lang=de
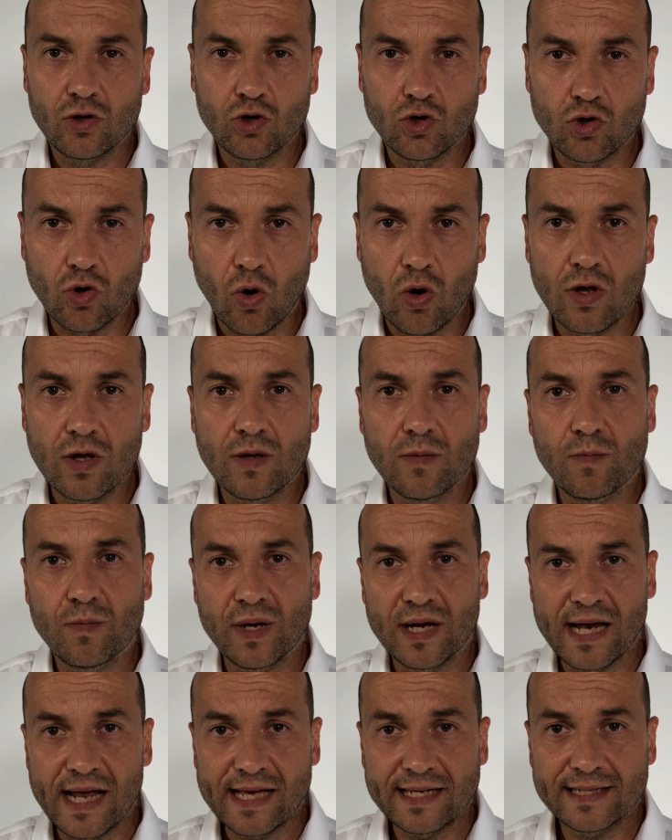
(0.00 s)
doll
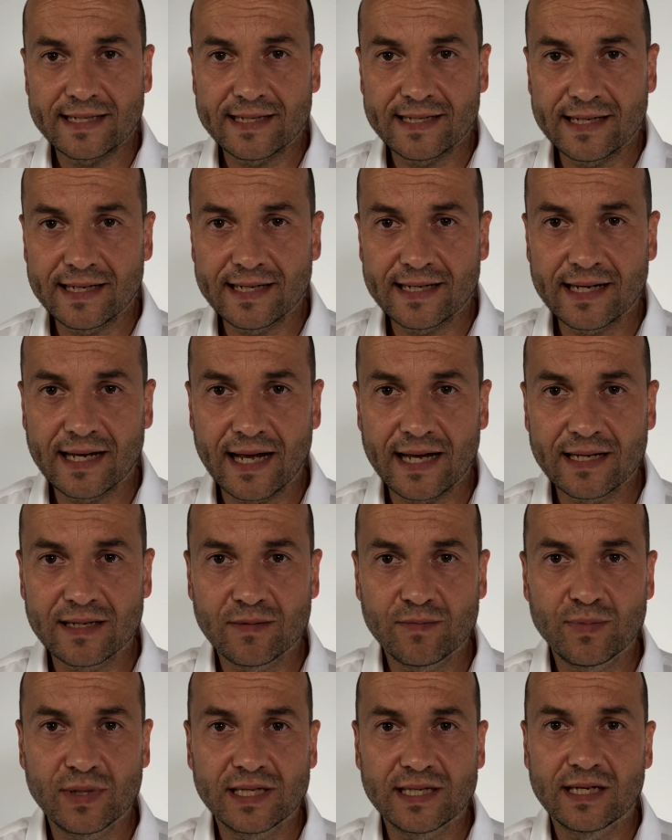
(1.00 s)
belästigt
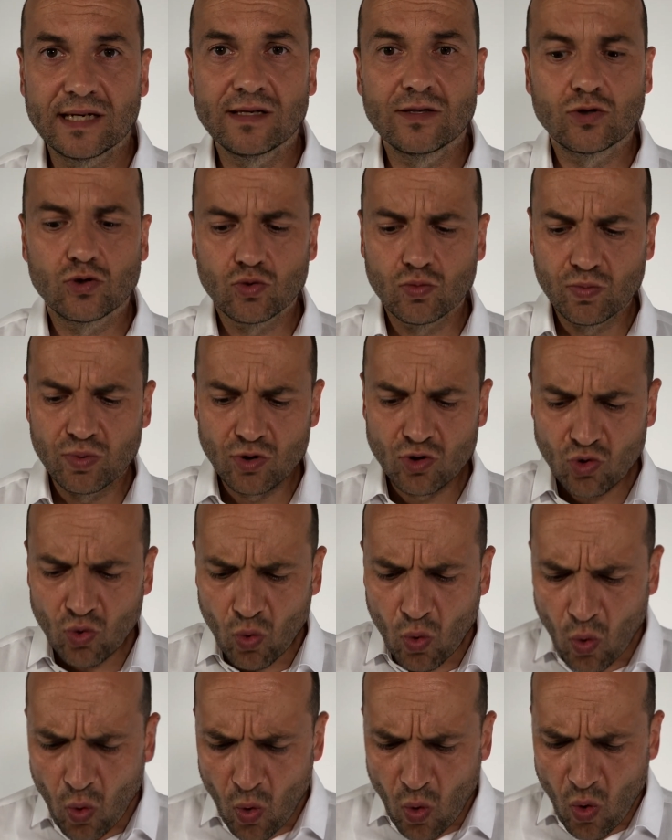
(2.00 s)
hat, bis hin zu
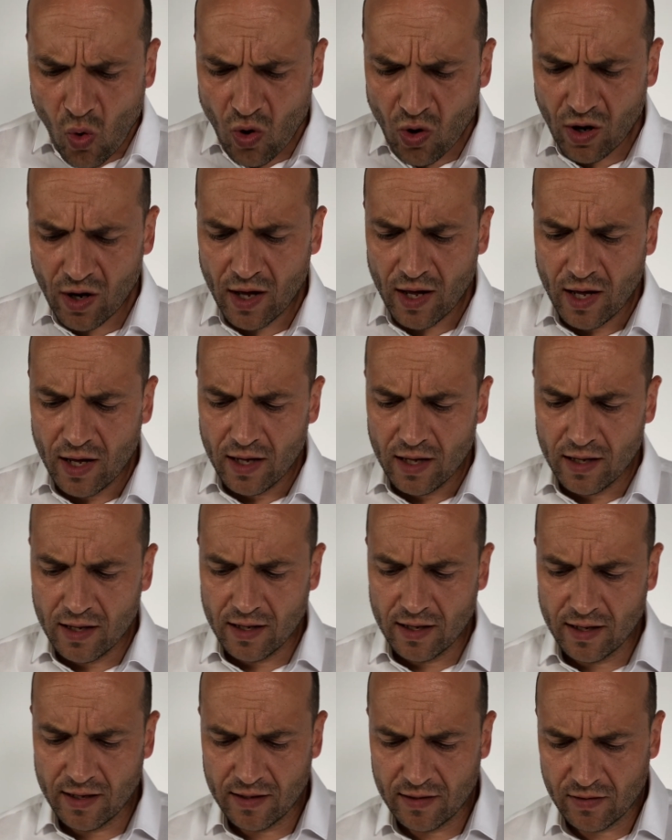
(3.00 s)
Bedrohung
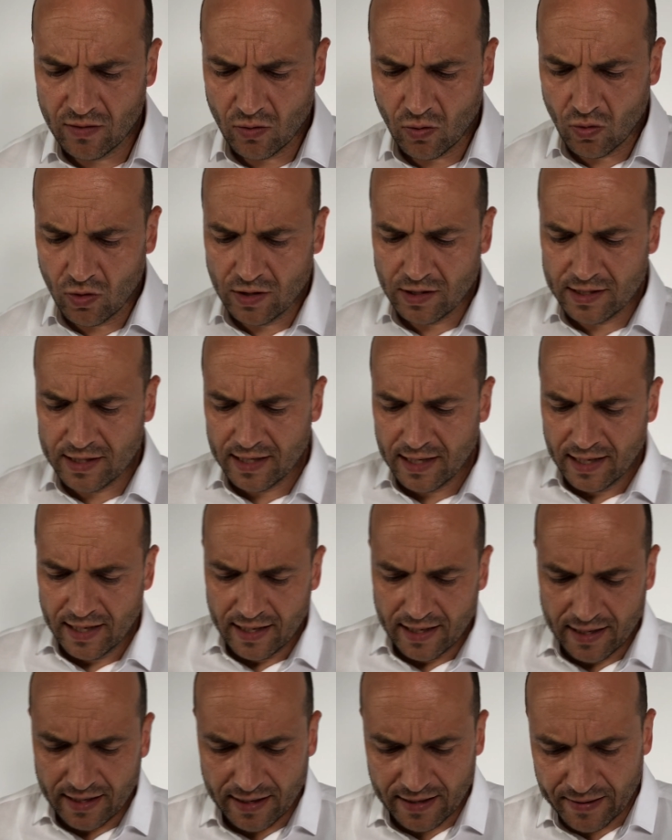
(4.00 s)
äh, und
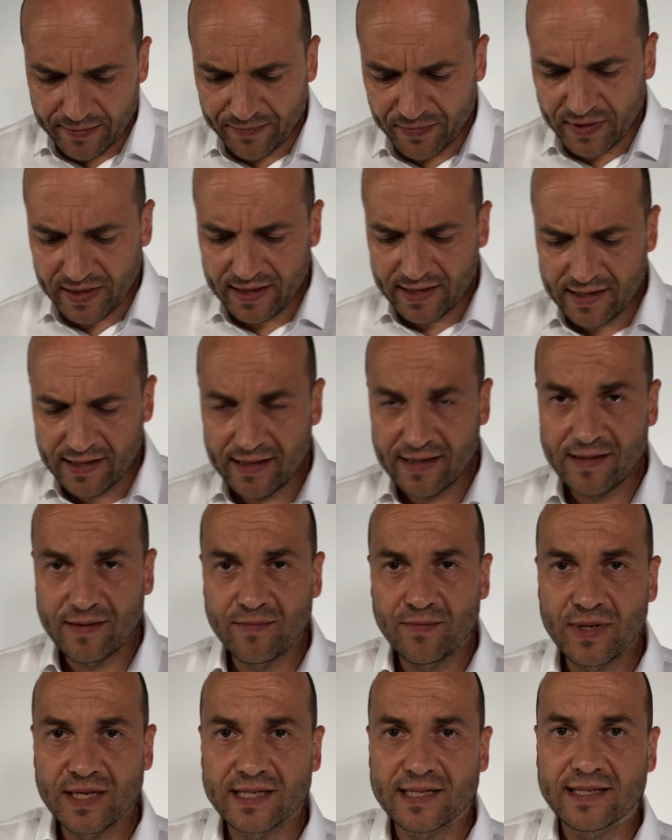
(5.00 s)
ähm,
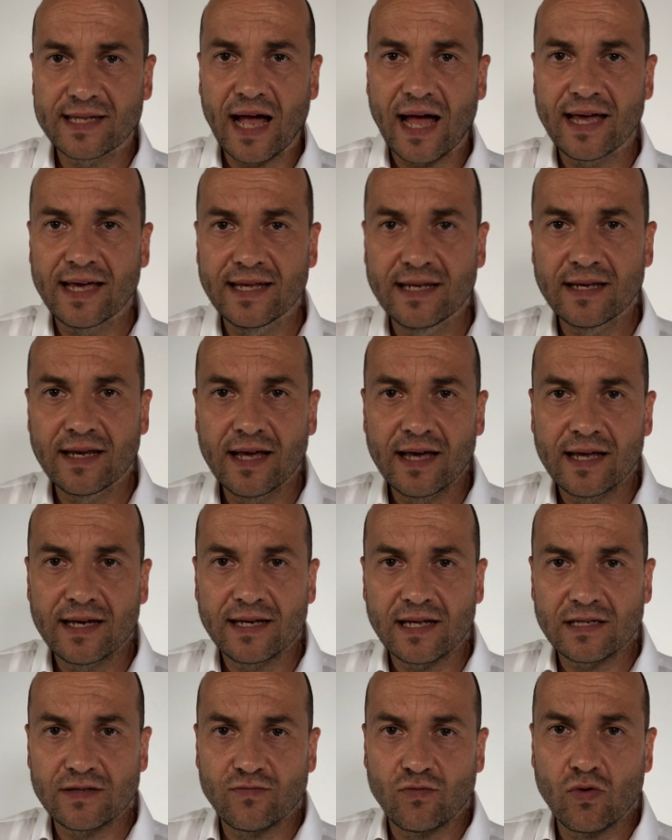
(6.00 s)
bis dahin,
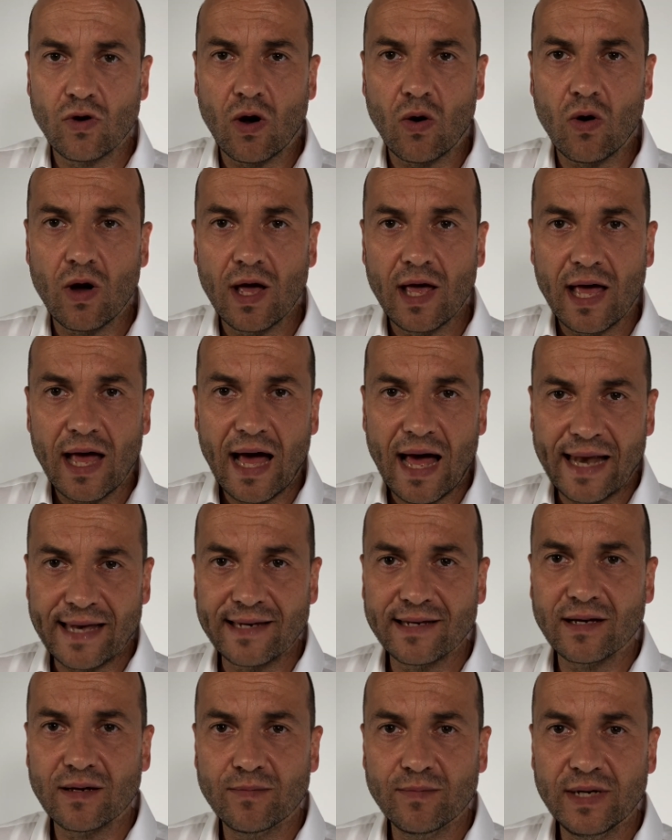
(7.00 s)
dass wohl auch
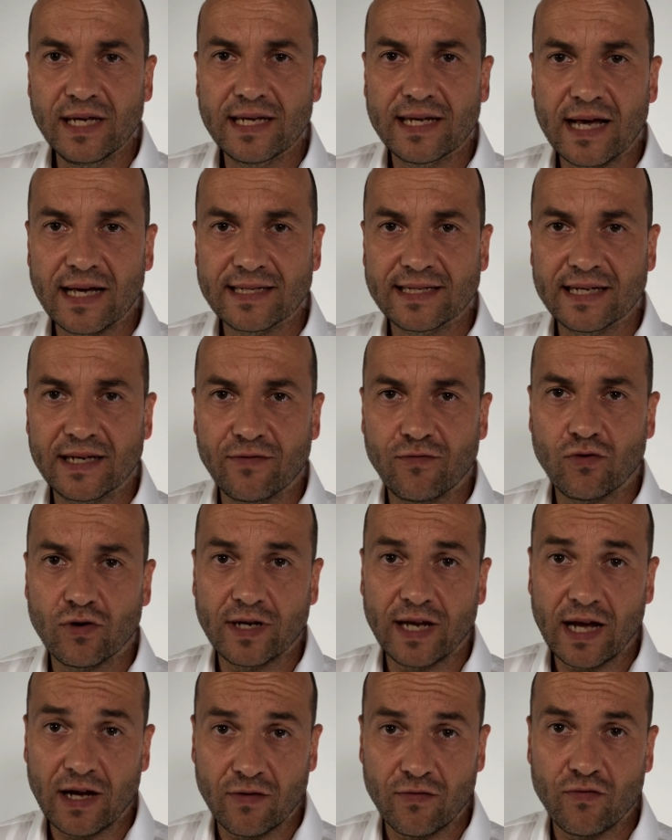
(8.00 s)
andere Mieter sich vor
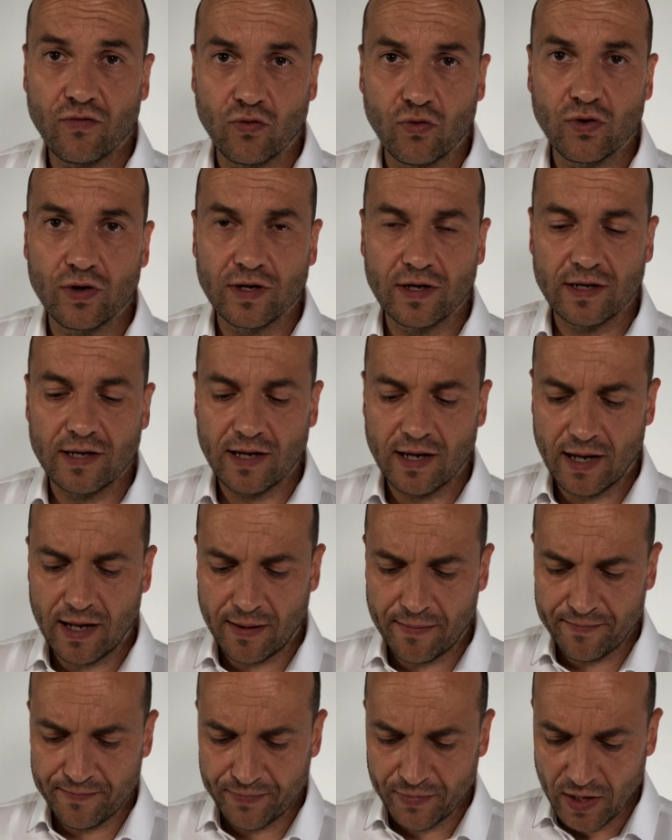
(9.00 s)
der gefürchtet
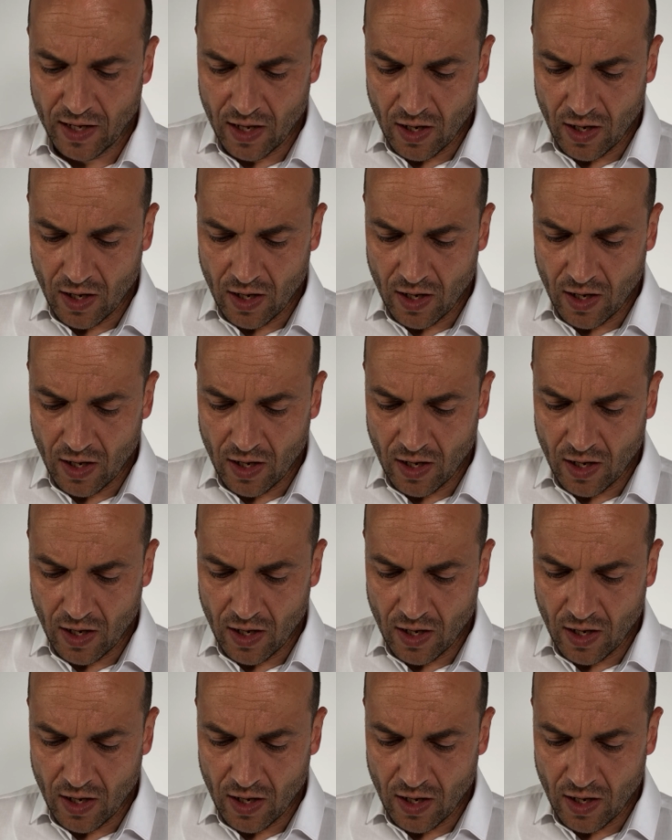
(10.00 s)
haben.